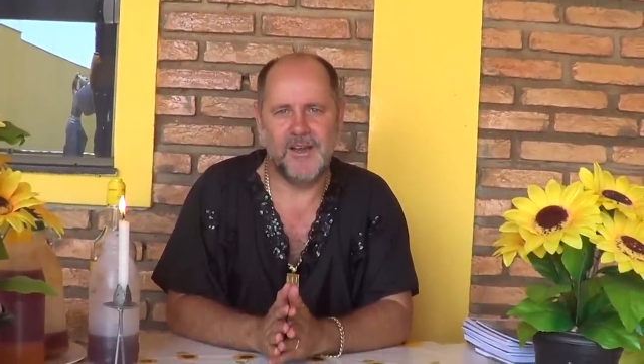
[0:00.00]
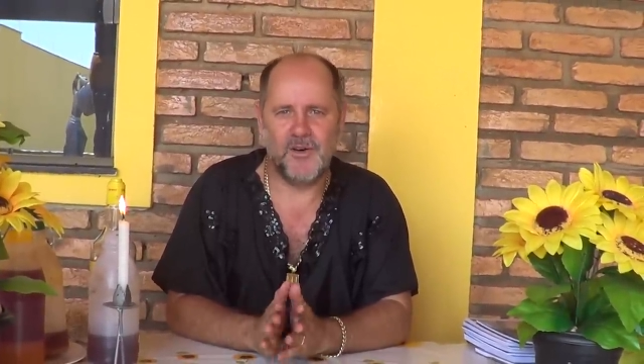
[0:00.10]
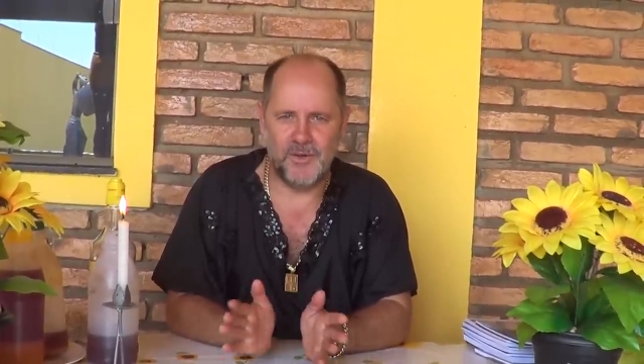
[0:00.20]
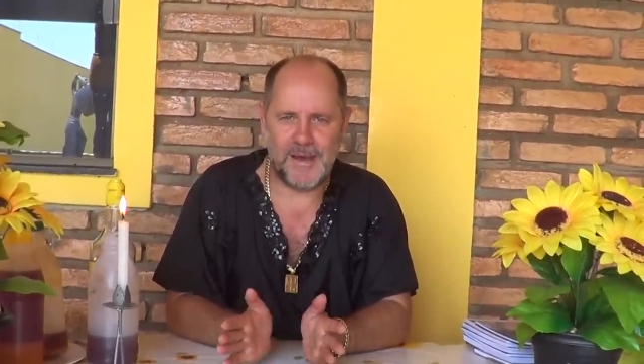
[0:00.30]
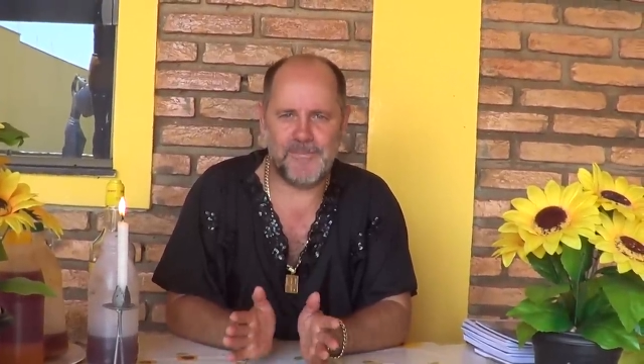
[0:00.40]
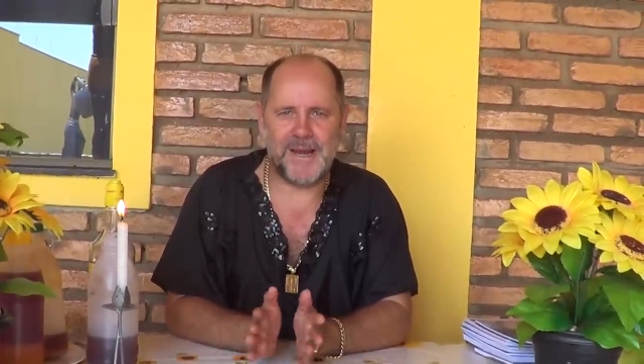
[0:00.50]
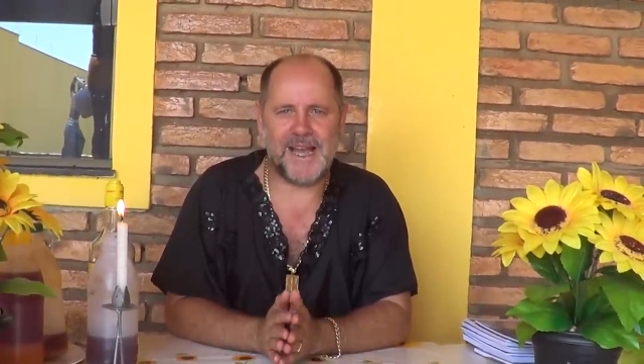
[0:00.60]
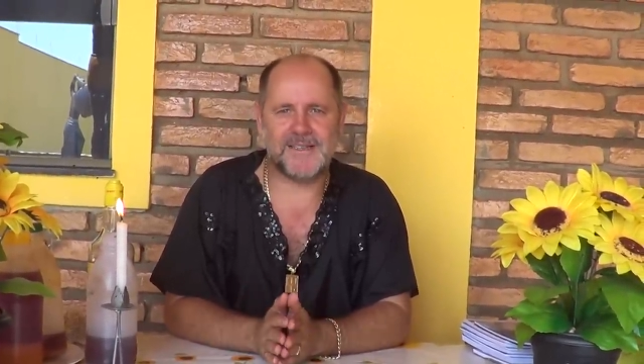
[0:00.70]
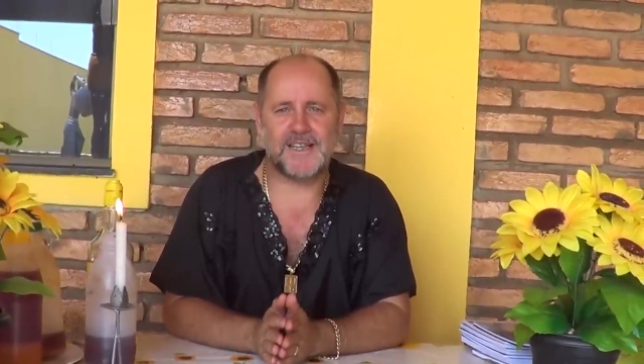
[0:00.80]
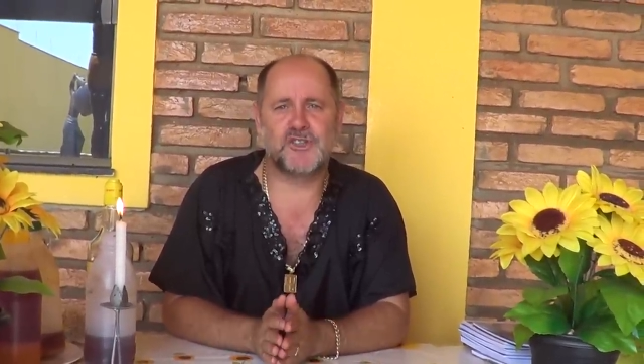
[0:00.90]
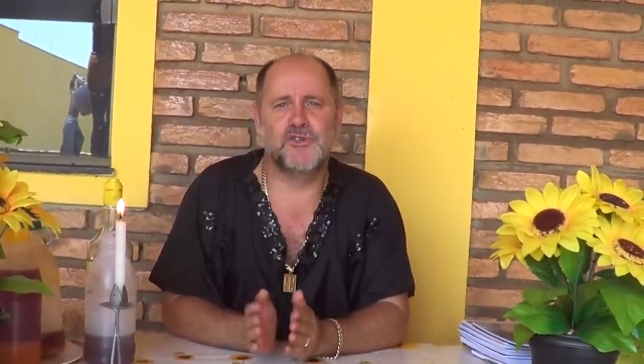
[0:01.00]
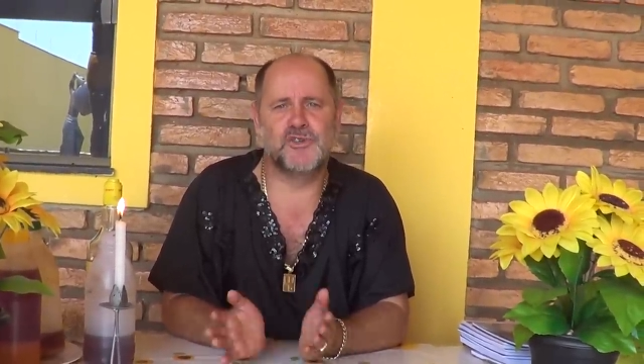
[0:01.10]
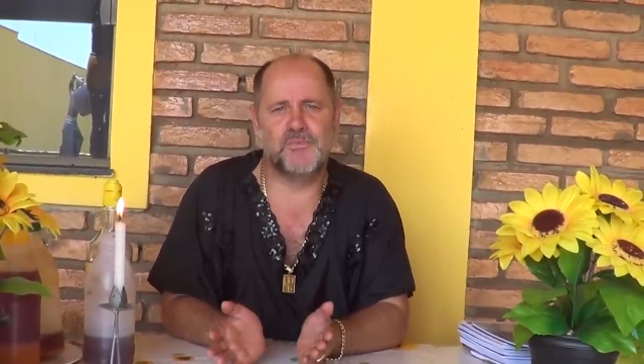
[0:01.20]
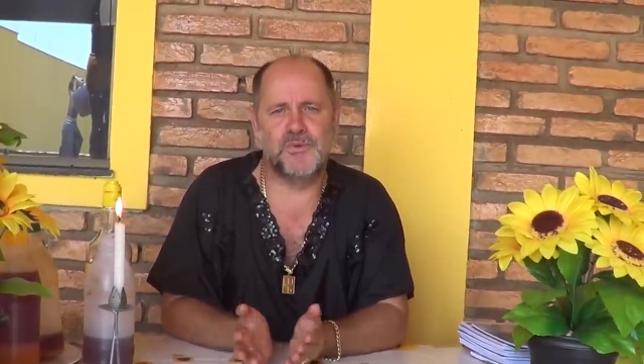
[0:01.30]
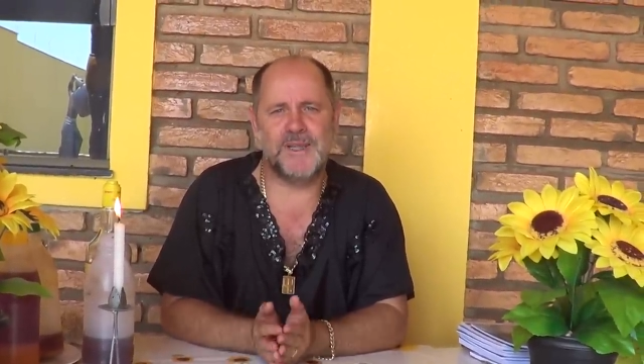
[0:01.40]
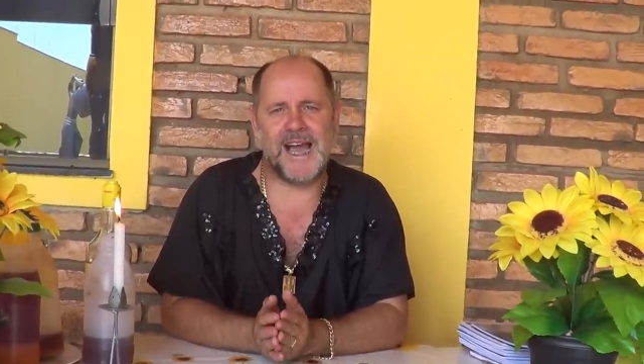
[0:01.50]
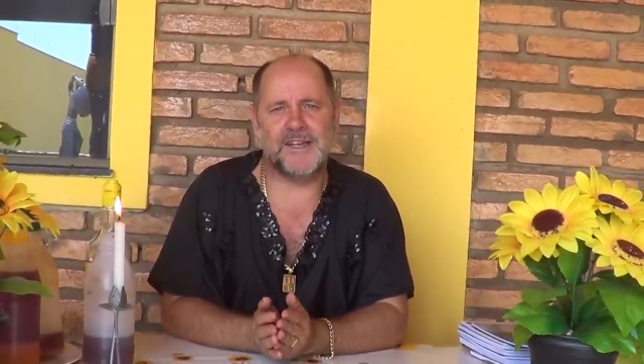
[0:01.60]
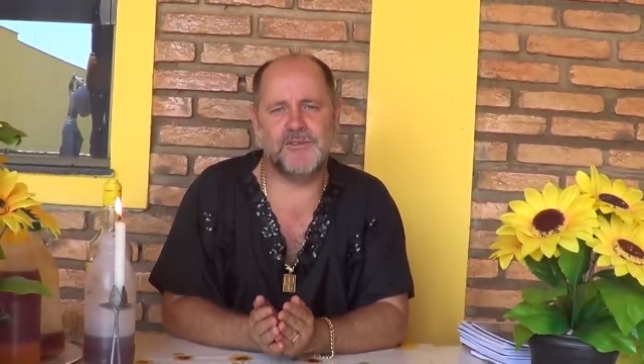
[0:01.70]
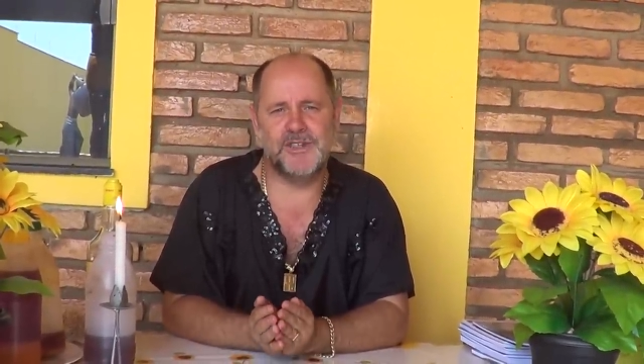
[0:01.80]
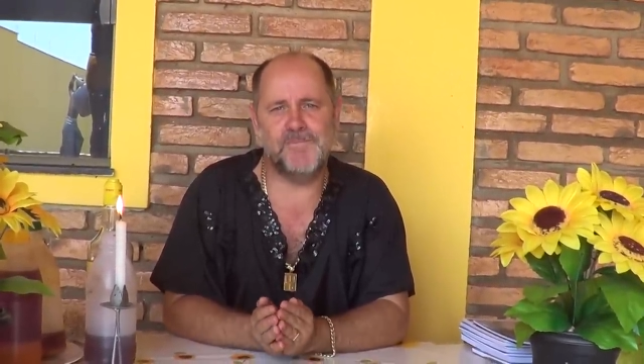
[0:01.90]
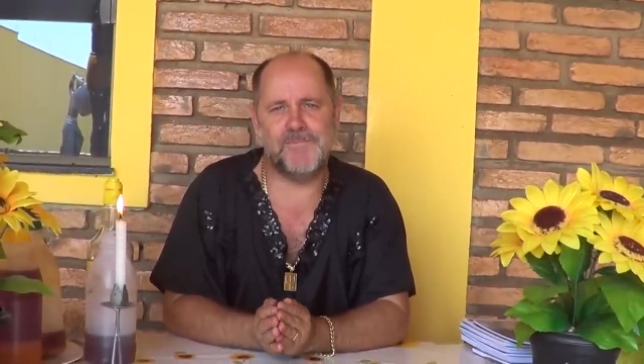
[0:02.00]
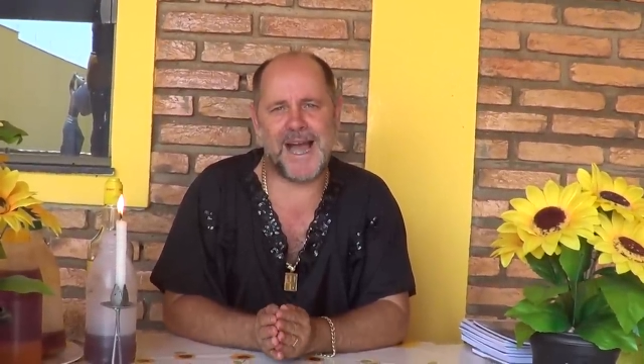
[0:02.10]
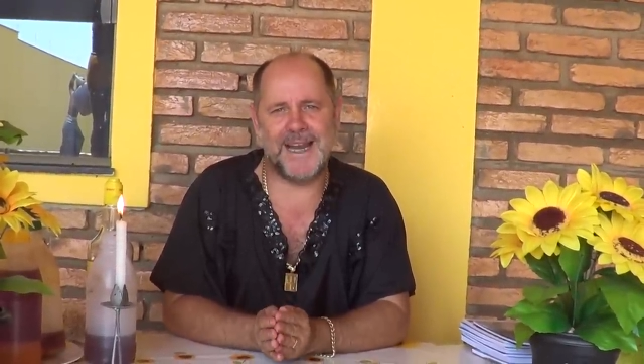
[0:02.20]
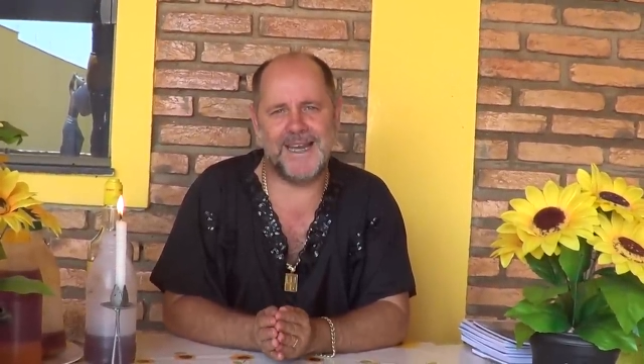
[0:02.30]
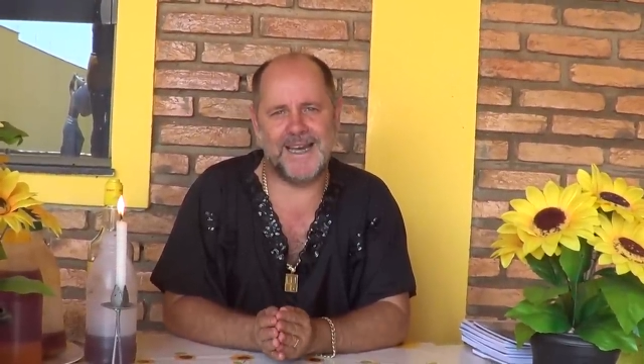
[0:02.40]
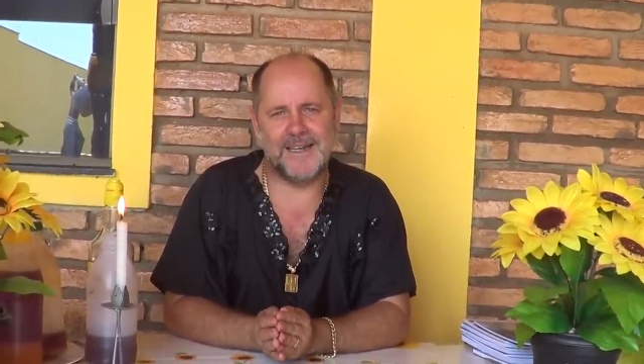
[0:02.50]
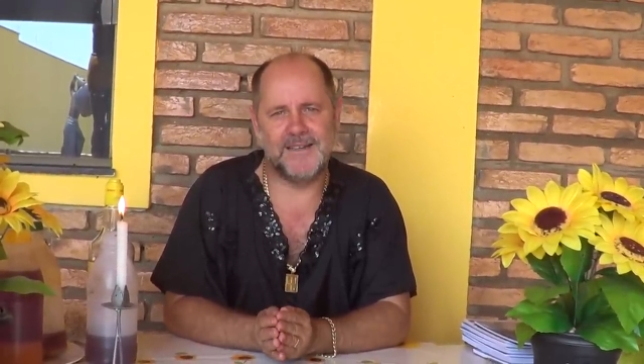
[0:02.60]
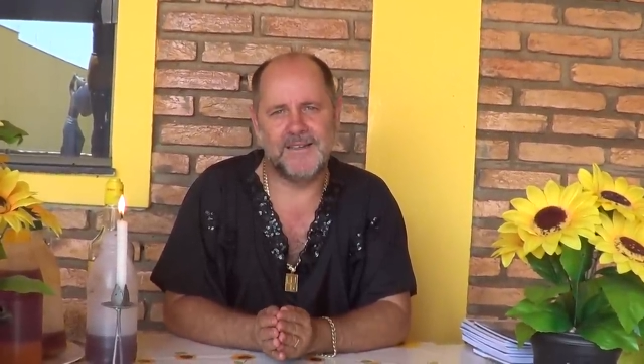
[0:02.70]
Ou numa praça, junta um punhado de palha.